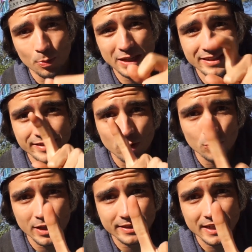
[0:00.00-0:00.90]
Puedes hacer
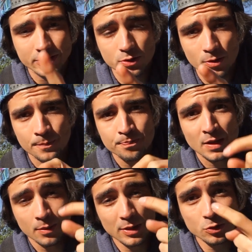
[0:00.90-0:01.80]
una interacción,
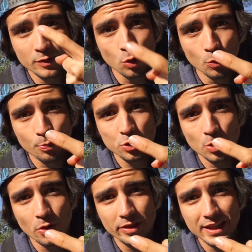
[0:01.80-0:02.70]
puedes subir un
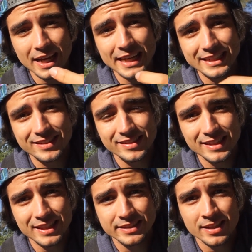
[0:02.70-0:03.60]
punto por día y
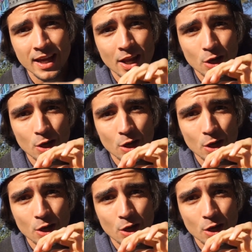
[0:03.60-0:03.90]
necesitas